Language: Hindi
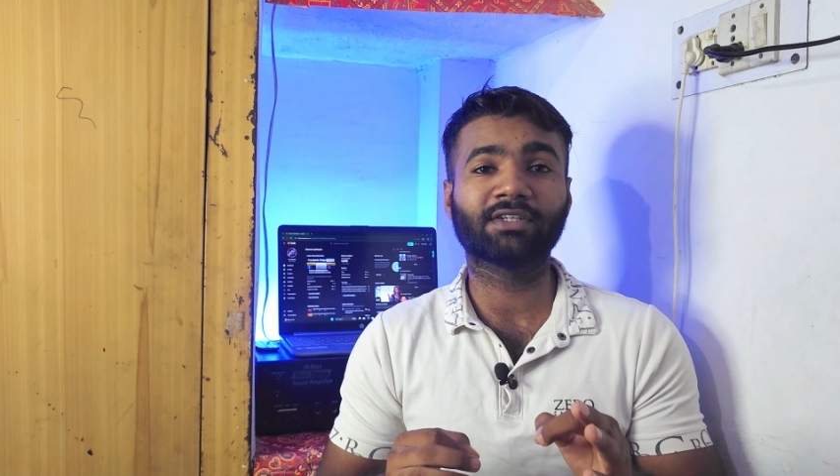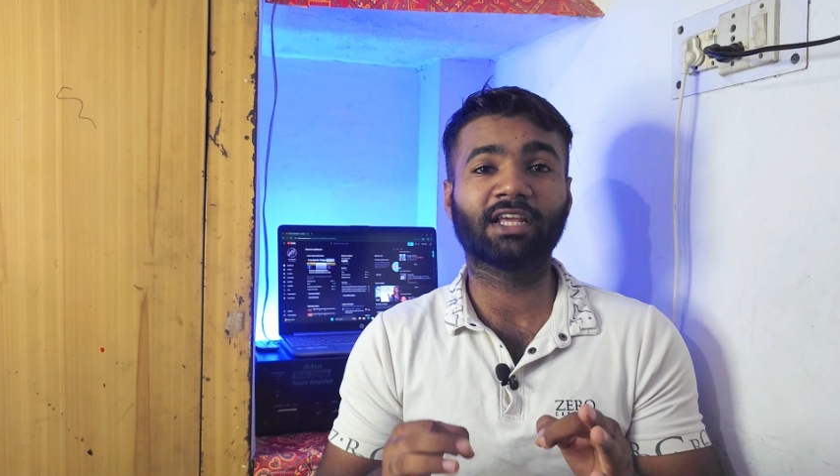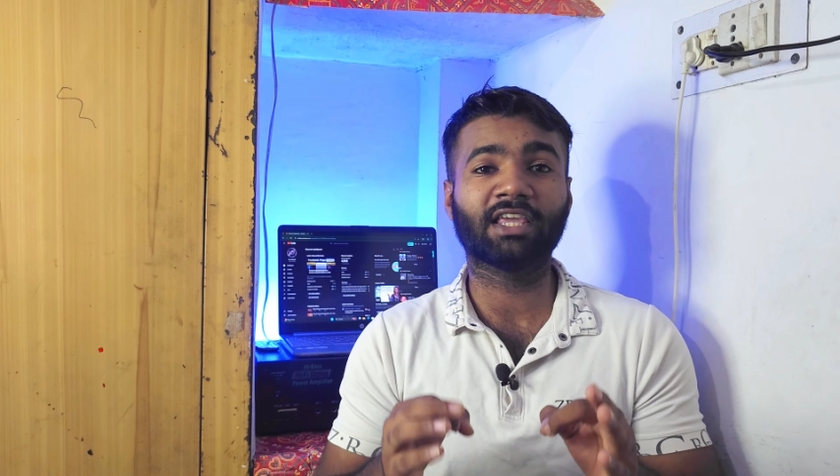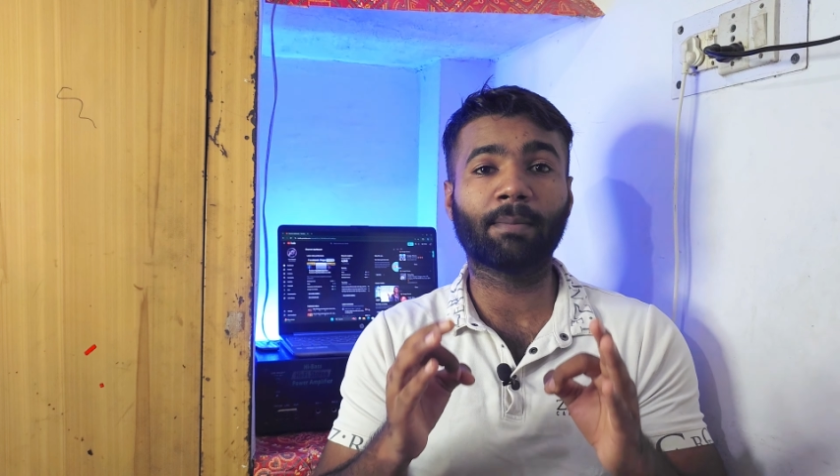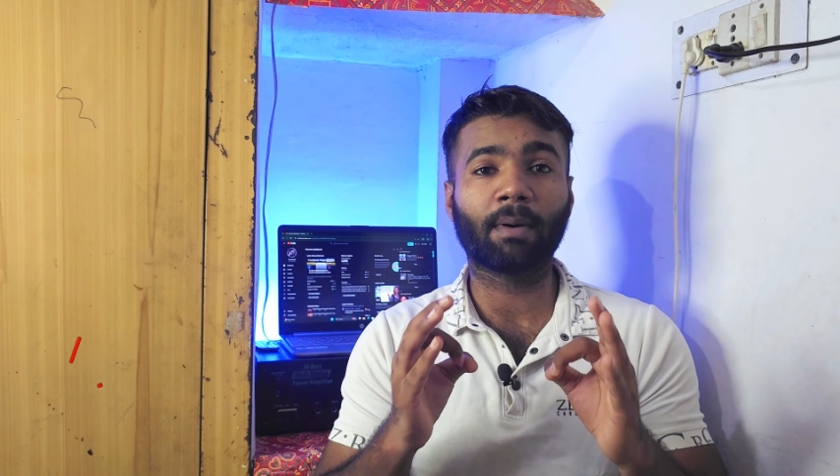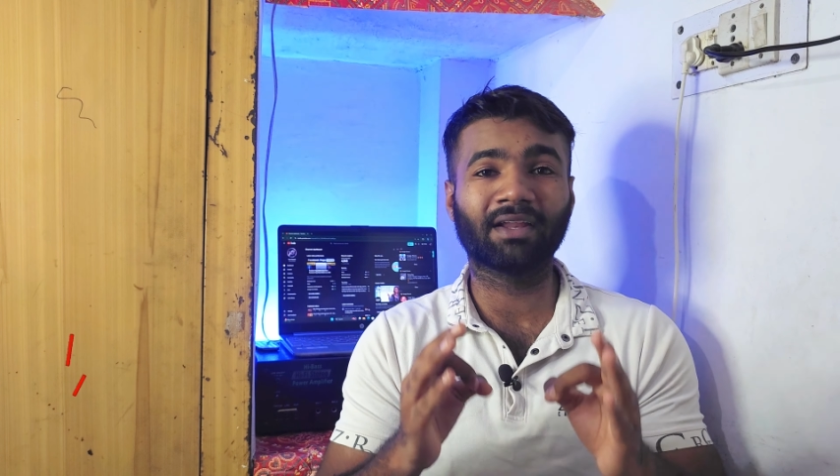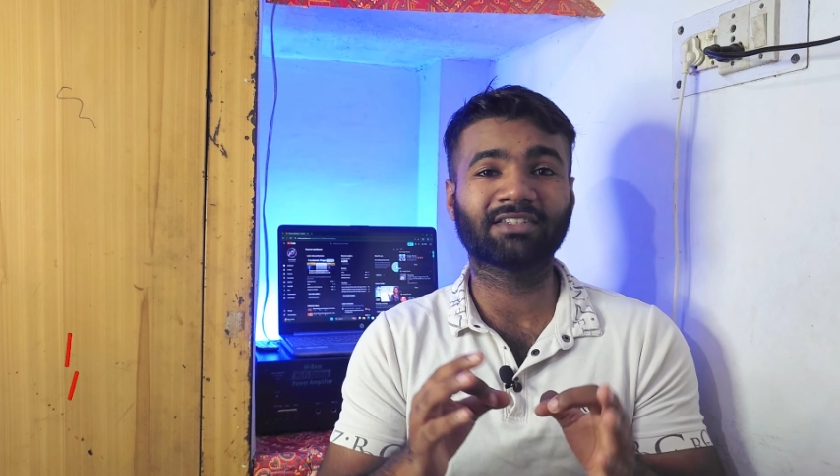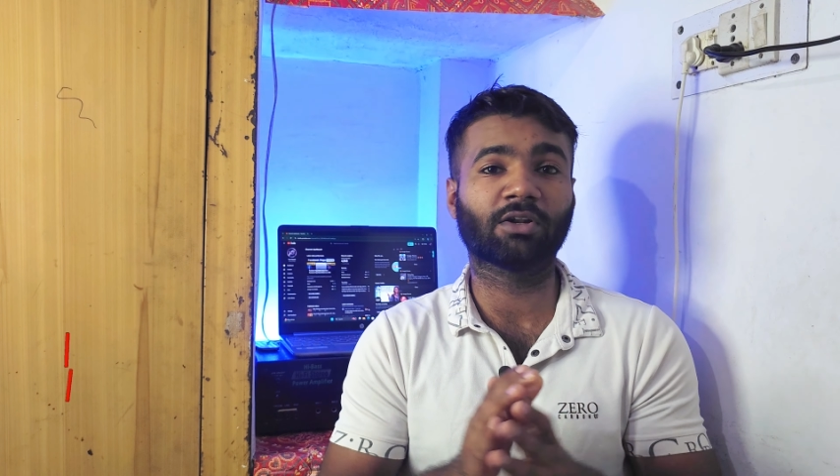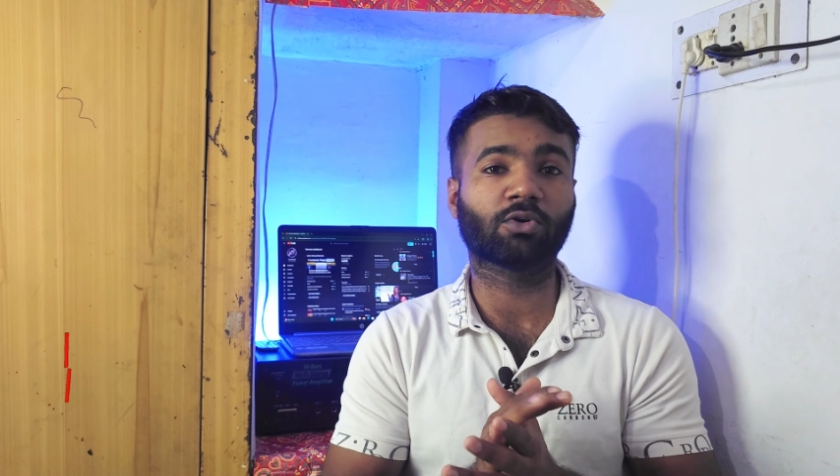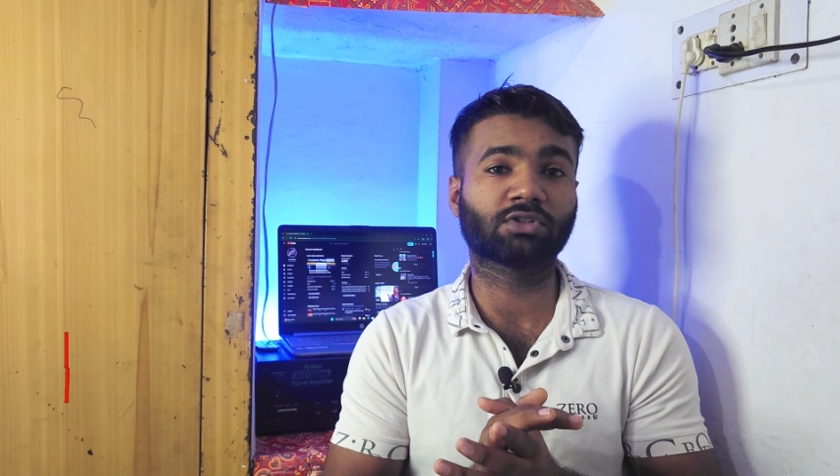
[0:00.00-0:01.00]
रिक्वेस्ट है कि आप
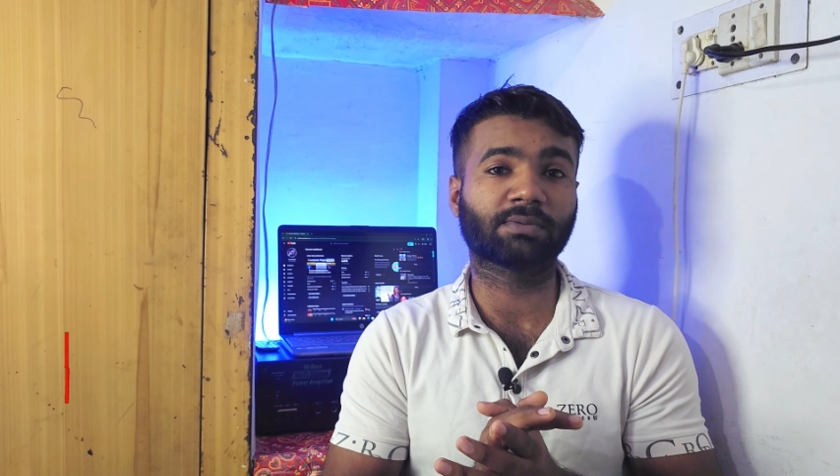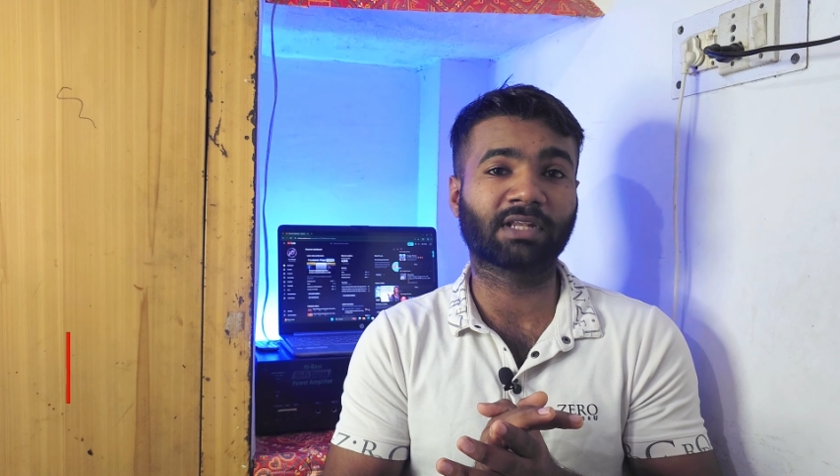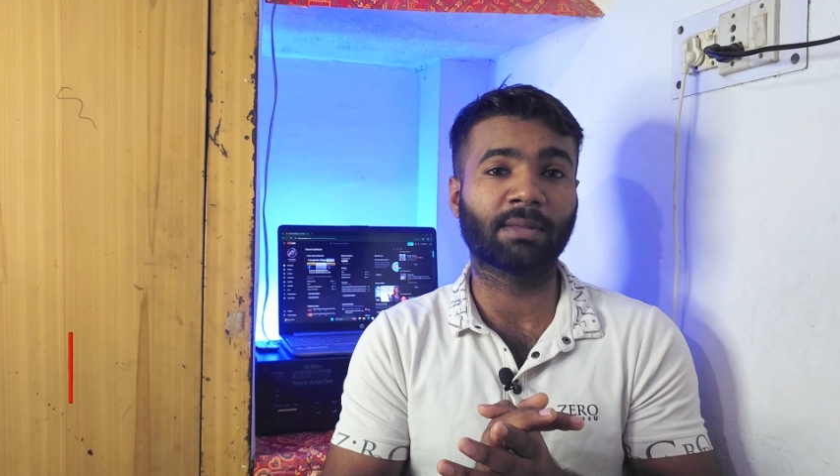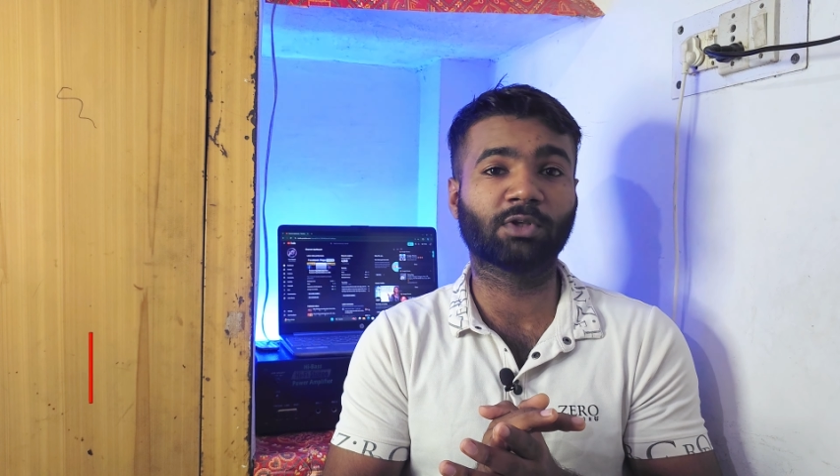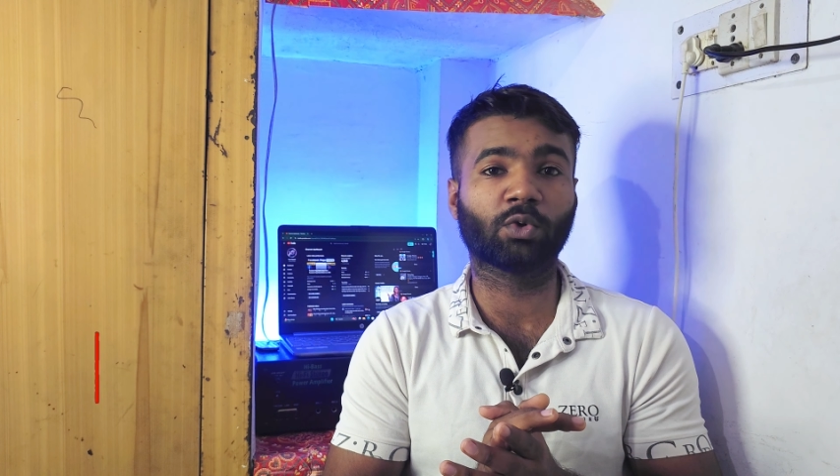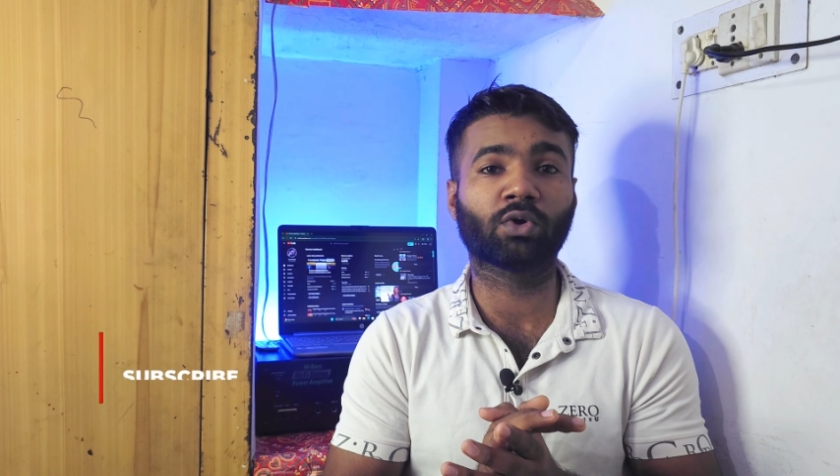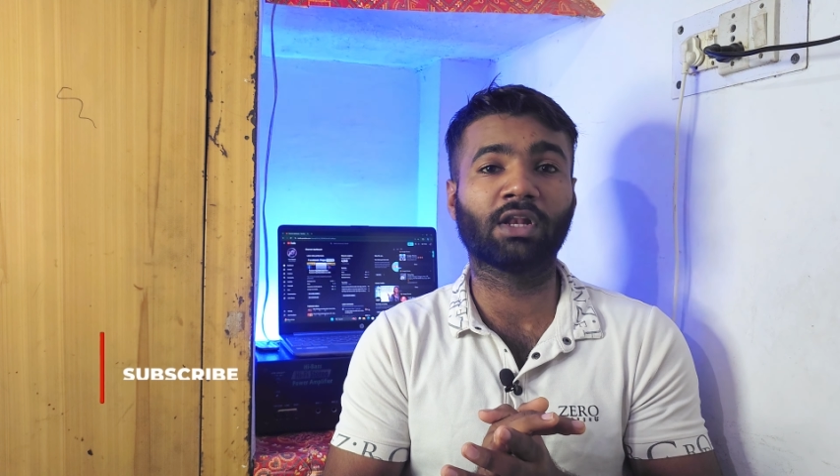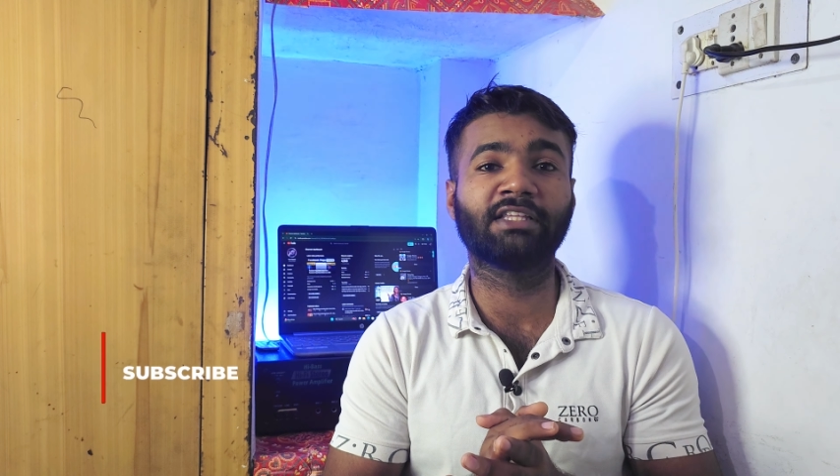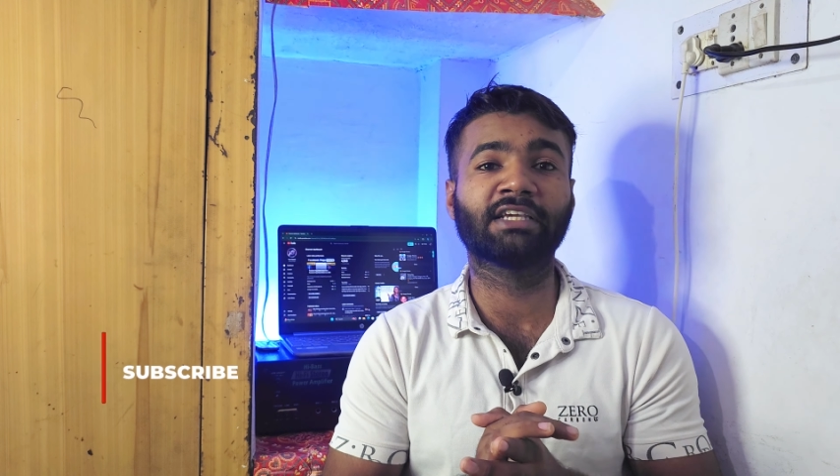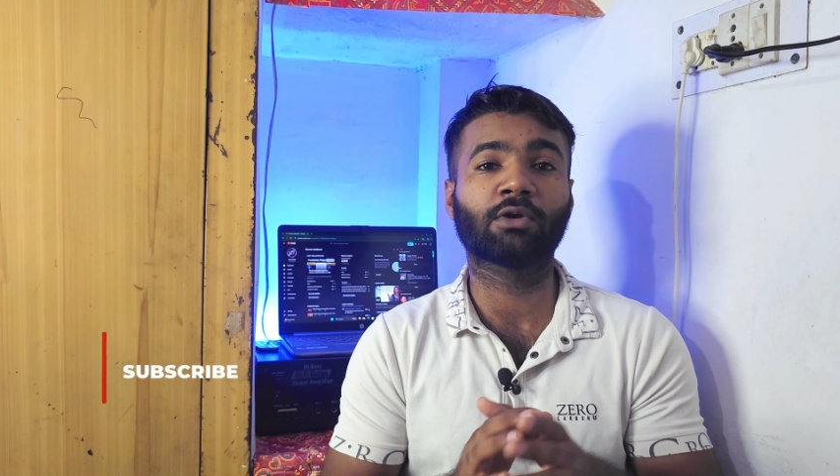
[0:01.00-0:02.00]
हमारे चैनल को सब्सक्राइब जरूर
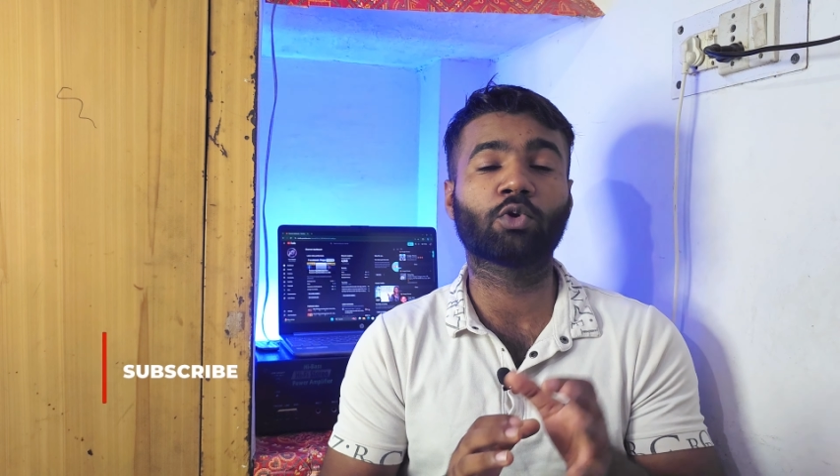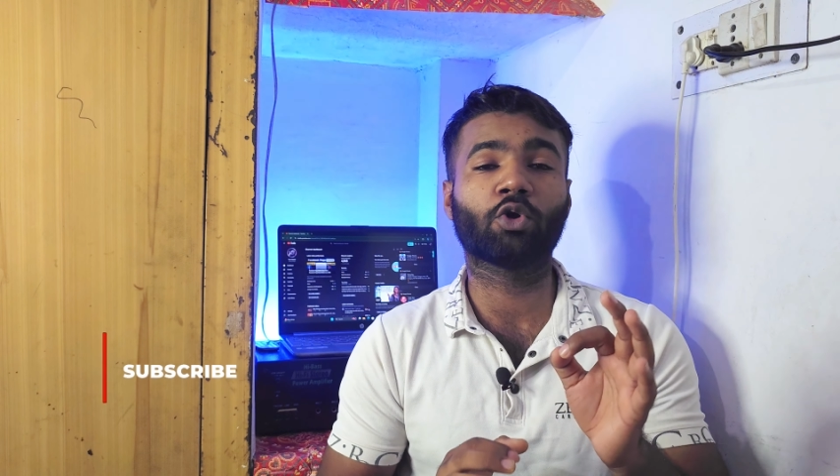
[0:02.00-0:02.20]
कर लीजिएगा